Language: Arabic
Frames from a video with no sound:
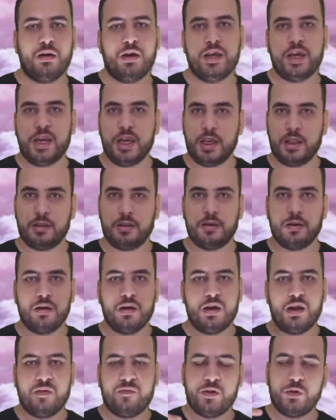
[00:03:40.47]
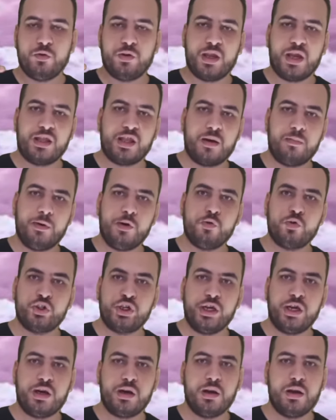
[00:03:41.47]
يا ريت الفيديو ده تعمل له
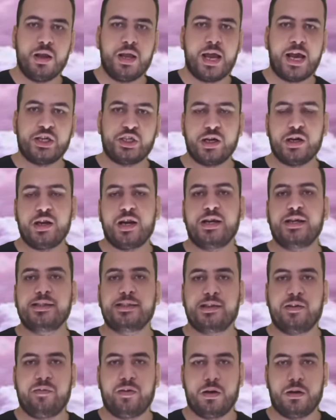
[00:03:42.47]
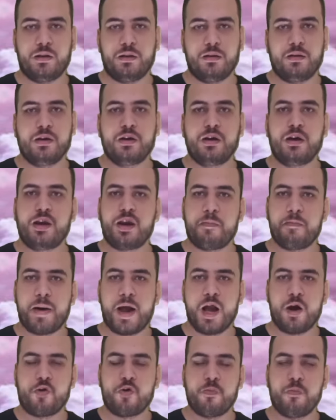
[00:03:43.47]
شير عشان غيرك يستفاد كان
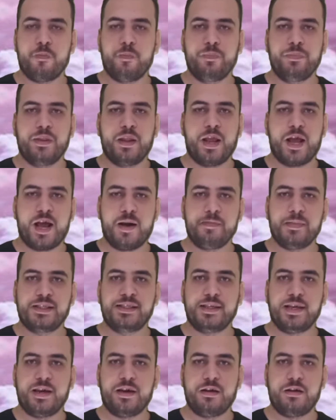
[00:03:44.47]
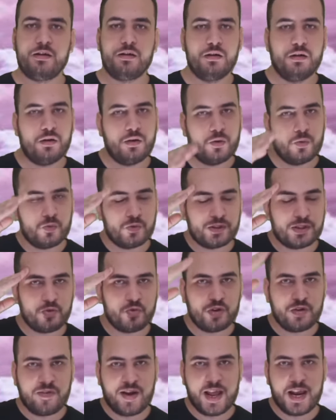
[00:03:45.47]
معاكم احمد زاهر
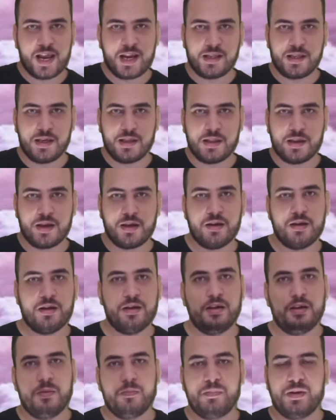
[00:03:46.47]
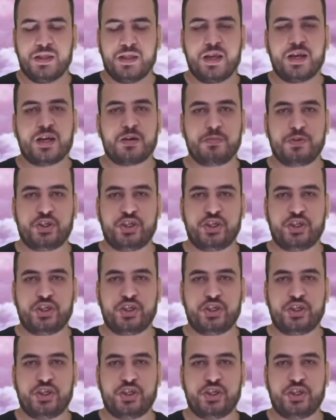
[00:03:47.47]
واستنوني في حلقه جديده من تاريخ من